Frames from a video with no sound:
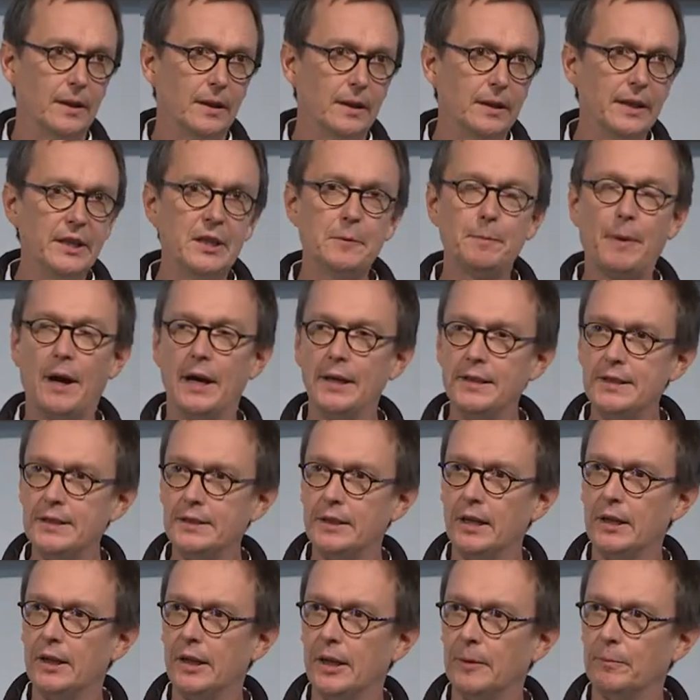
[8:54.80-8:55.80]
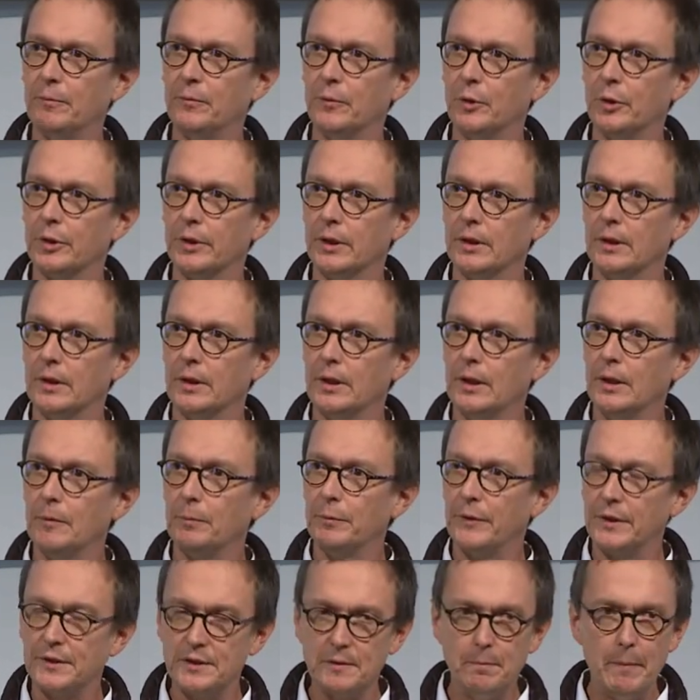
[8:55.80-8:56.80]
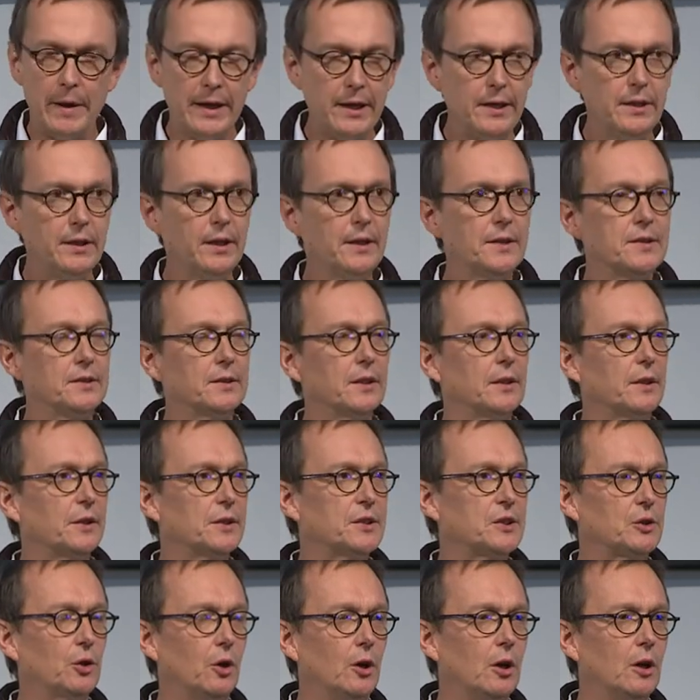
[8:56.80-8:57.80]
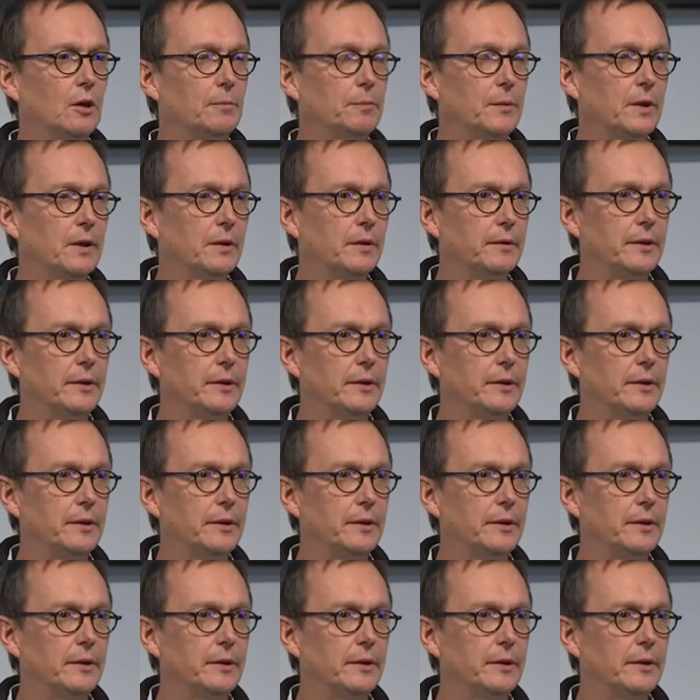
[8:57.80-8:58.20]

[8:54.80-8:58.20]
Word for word: nicht preisgegeben wurde. Das mächtigste Ressort